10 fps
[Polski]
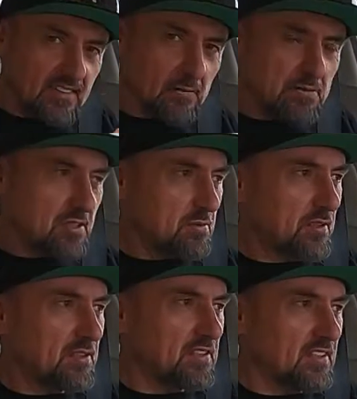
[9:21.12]
na
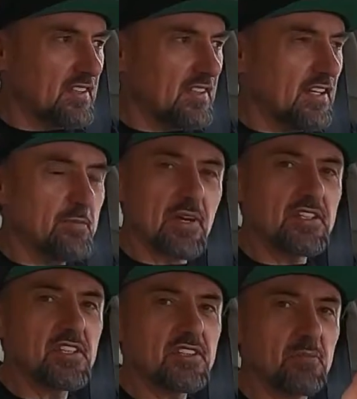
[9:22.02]
przyszłość.
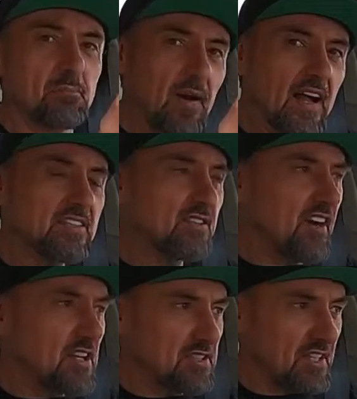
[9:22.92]
Będzie to bardzo
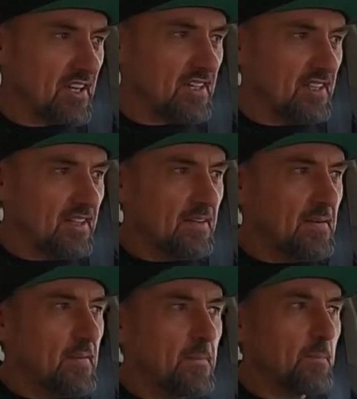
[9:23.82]
ważne,
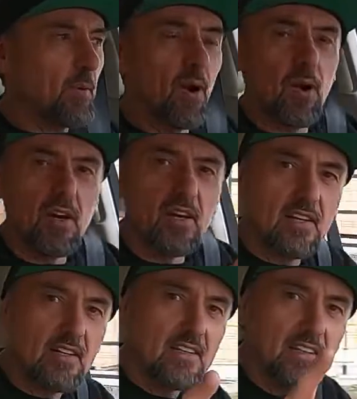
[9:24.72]
bo
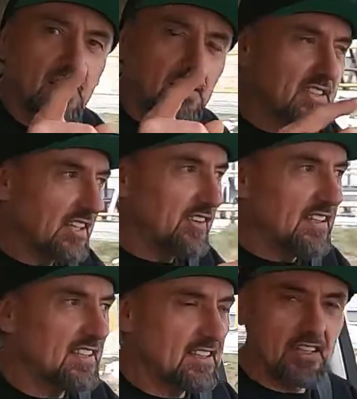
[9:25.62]

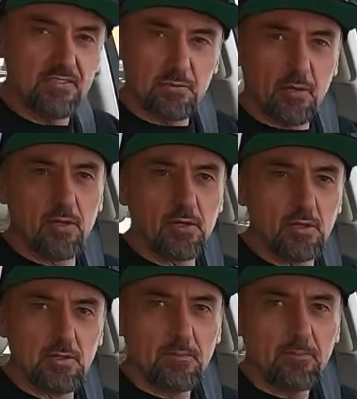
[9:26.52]
konsekwencje tego
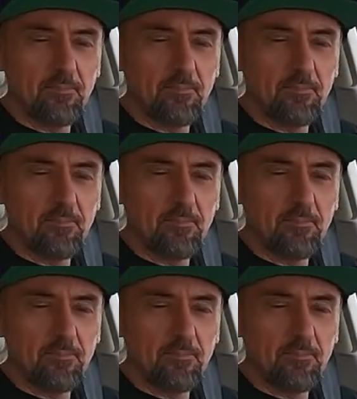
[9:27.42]
wyboru